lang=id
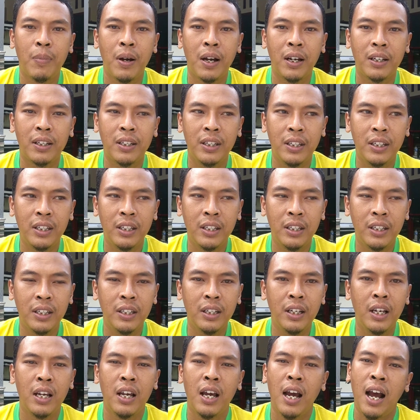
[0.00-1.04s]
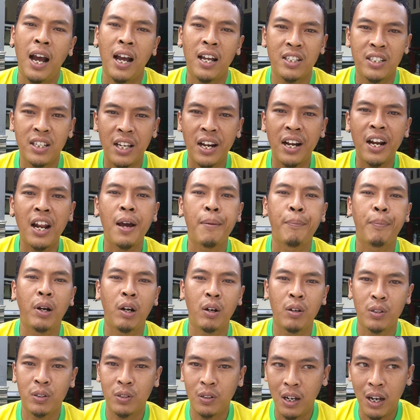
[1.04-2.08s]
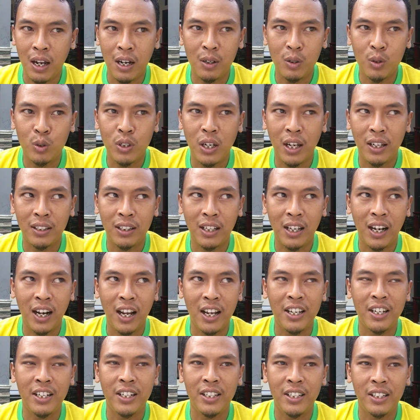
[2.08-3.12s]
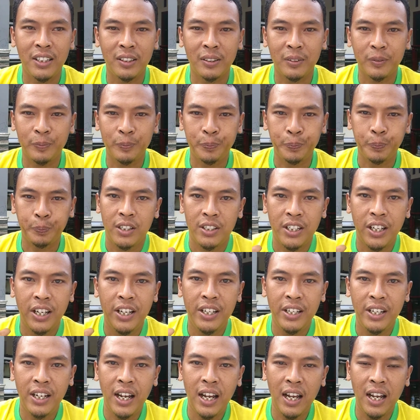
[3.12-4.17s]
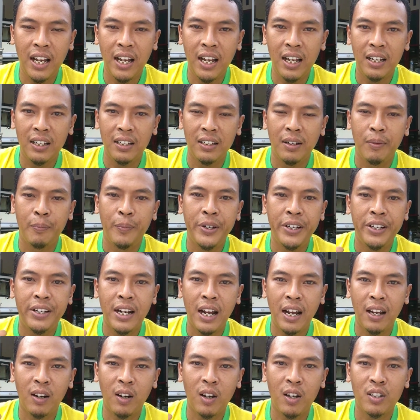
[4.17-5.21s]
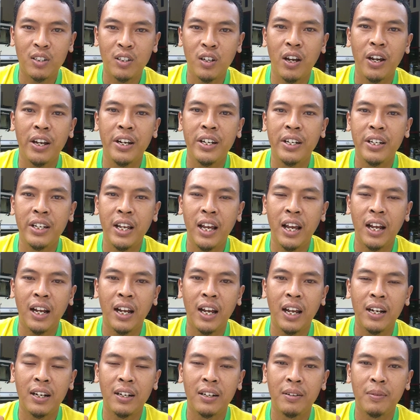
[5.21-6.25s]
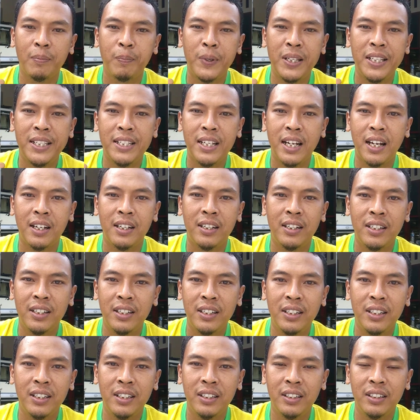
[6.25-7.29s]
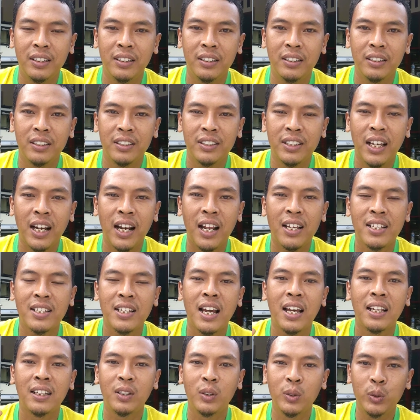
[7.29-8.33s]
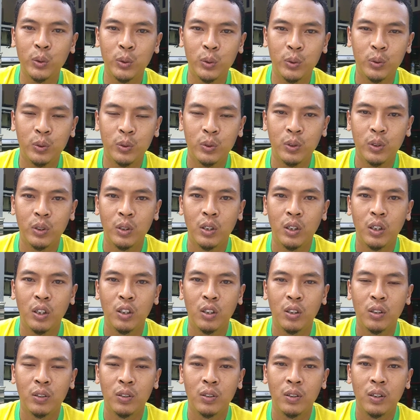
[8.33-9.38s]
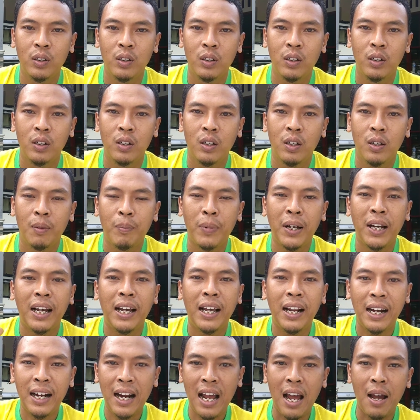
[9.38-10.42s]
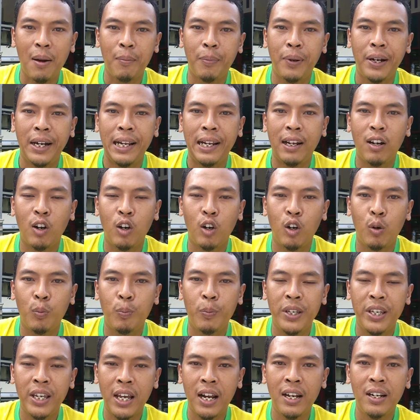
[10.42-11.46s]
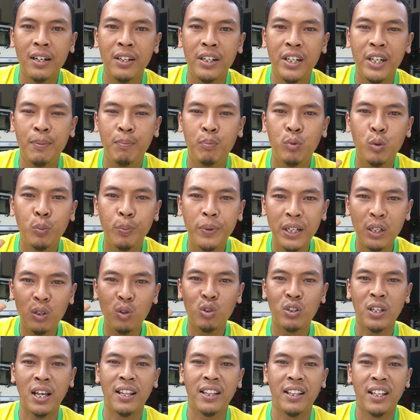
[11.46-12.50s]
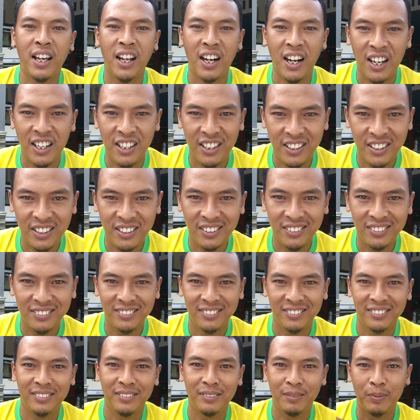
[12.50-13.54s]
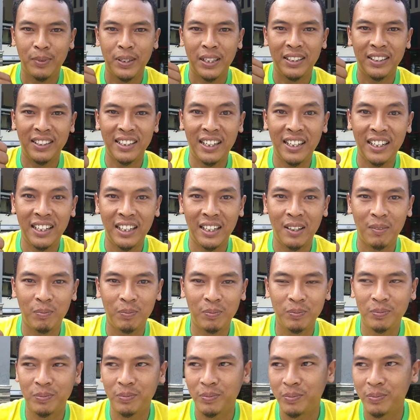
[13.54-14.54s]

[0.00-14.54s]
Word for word: bagi hasanah perosokan Nusantara ini. Sehingga bidang rosok ini akan menjadi salah satu penggerak perekonomian di bumi Nusantara ini. Mantap.